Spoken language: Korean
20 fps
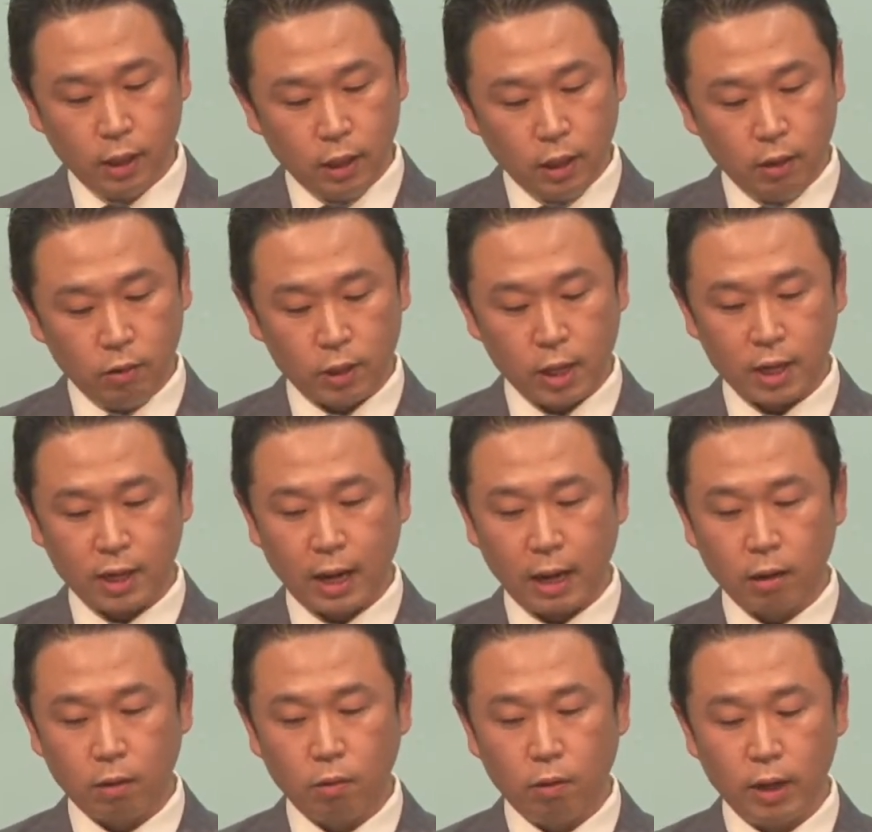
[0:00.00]
이렇게
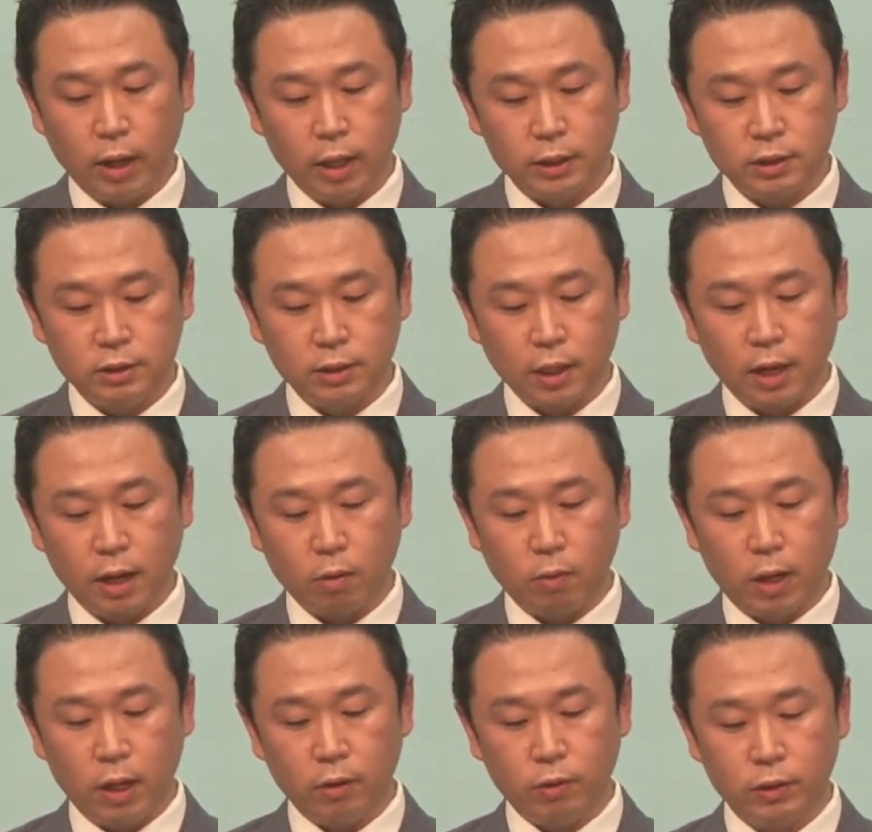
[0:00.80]

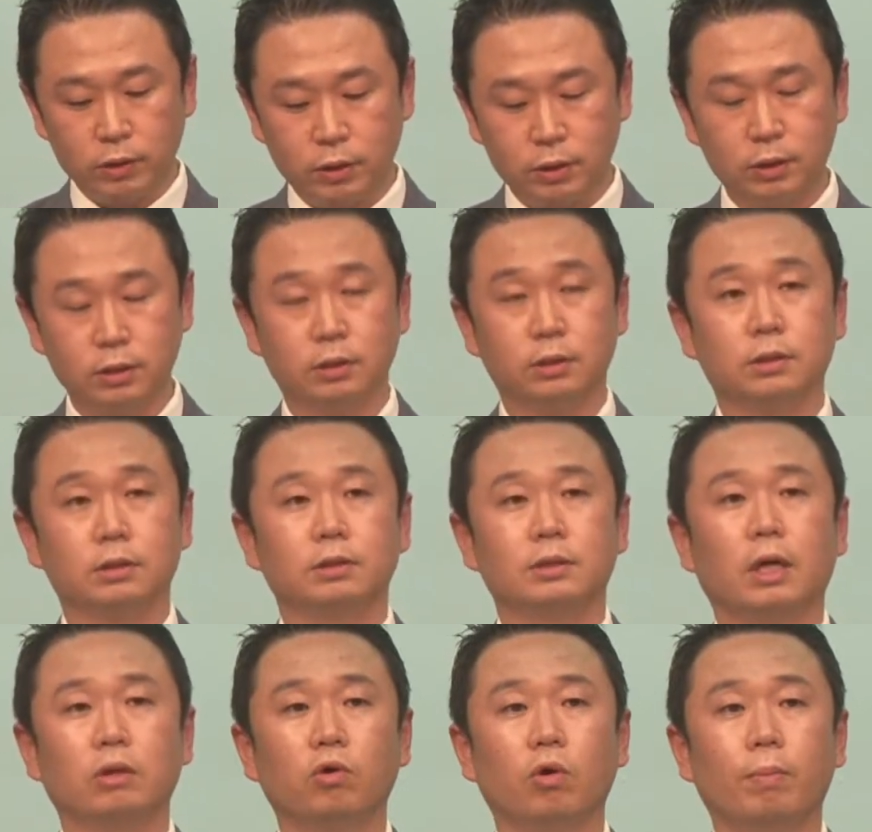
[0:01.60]
강건하여진다라고 하는 것은
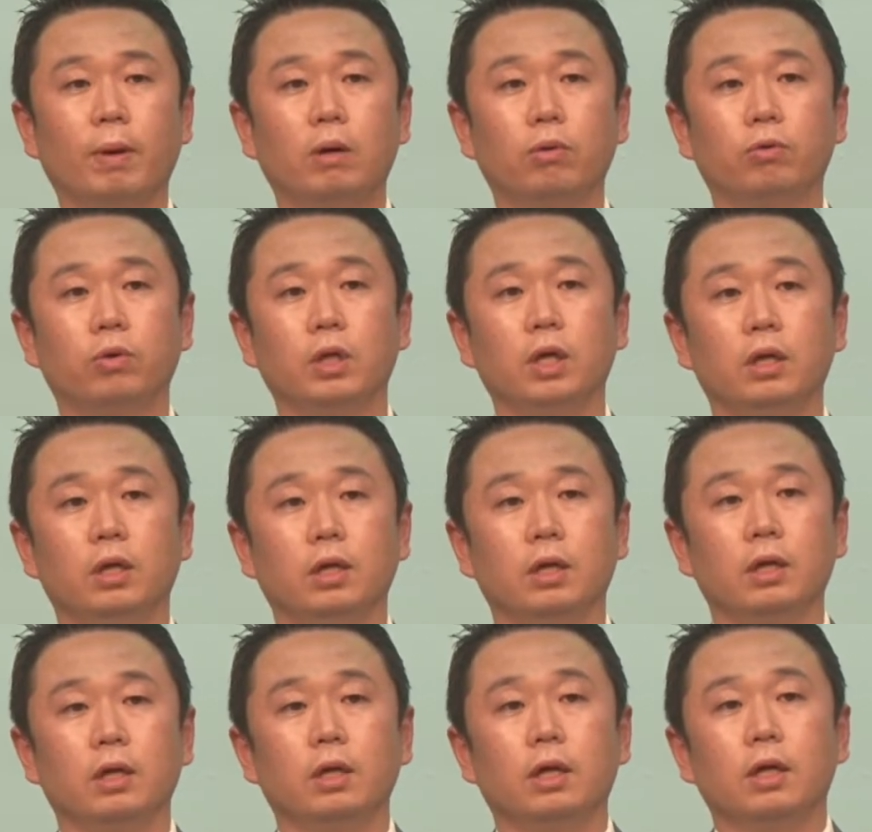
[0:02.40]
사도
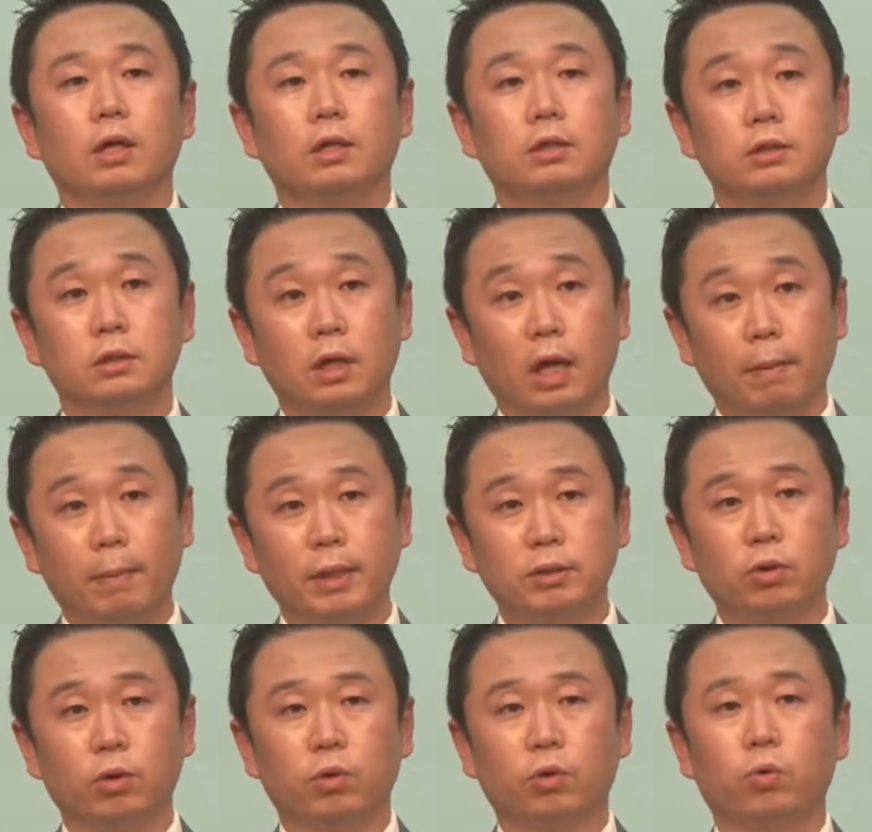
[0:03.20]
바울이 그
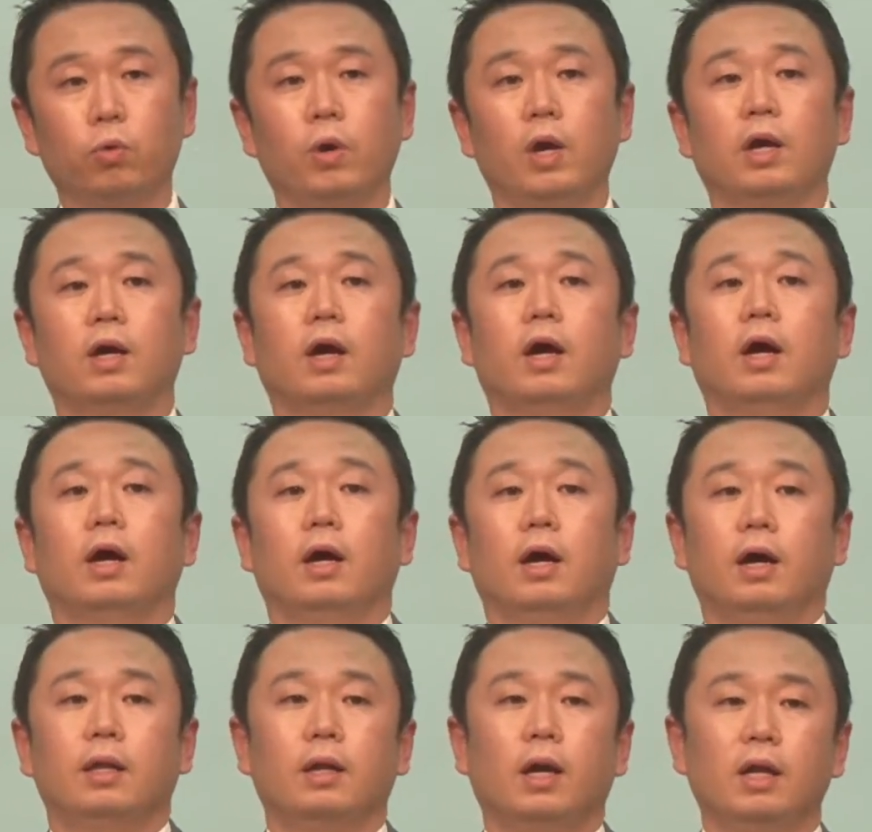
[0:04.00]
에베소
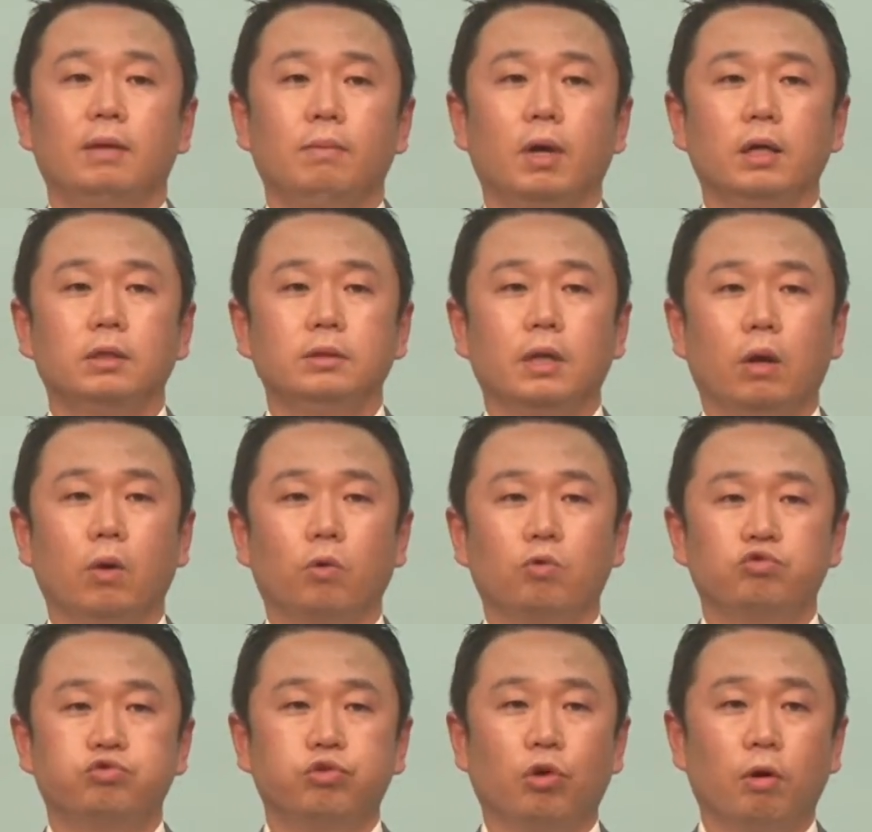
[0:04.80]
교회가 하나님의
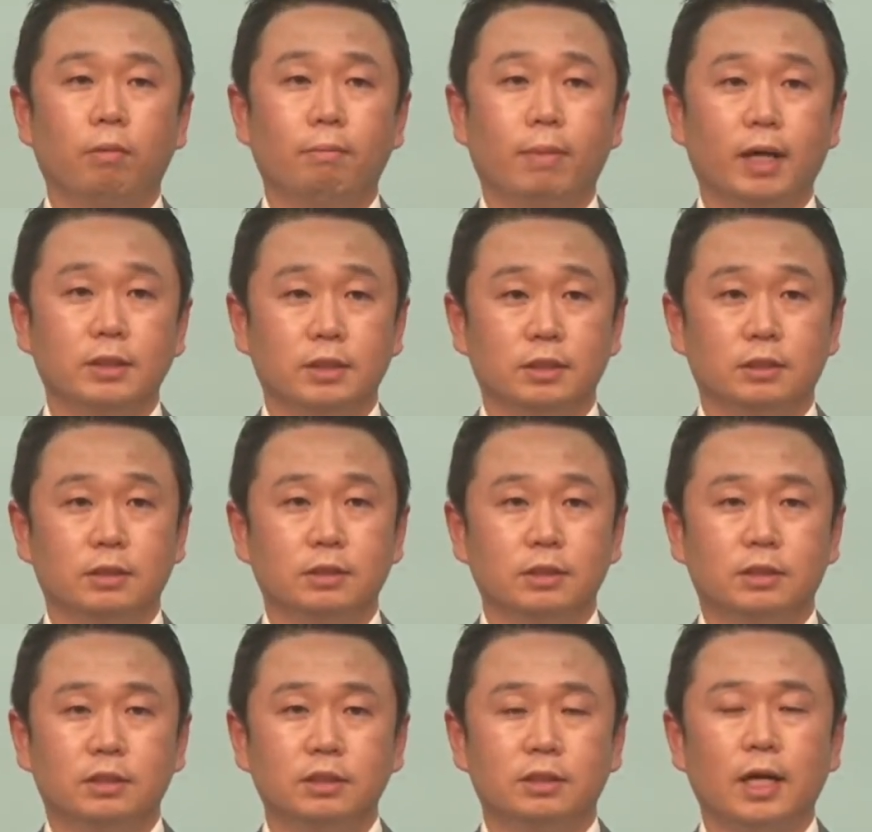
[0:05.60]
은혜로 구원받은
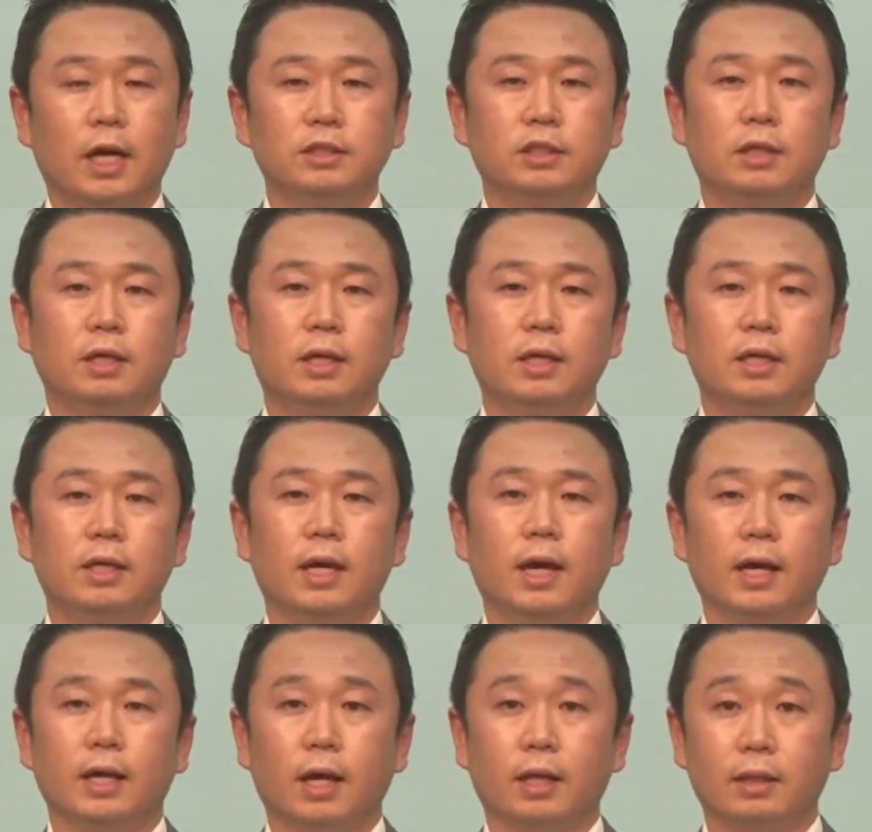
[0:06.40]
그 사실을
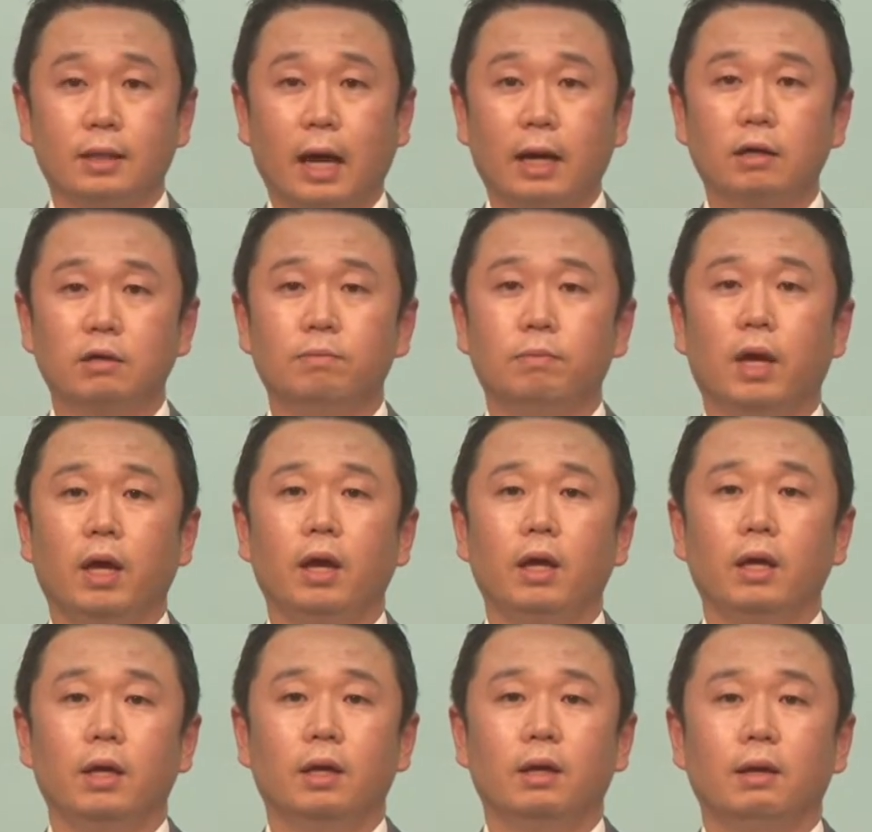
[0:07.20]
이야기한
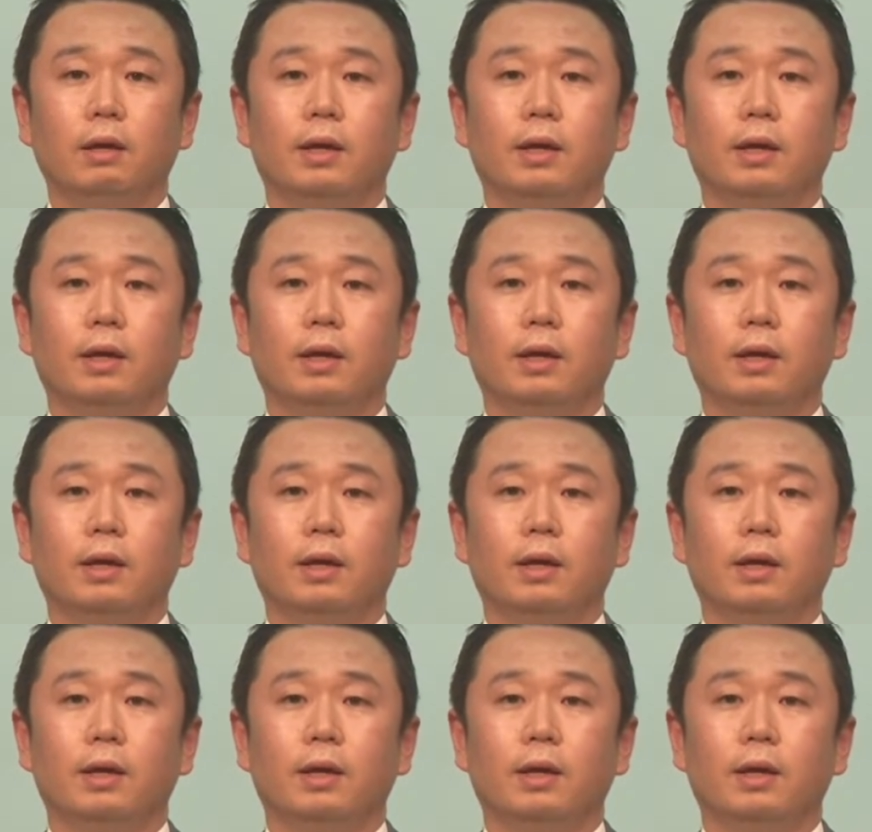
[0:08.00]
다음에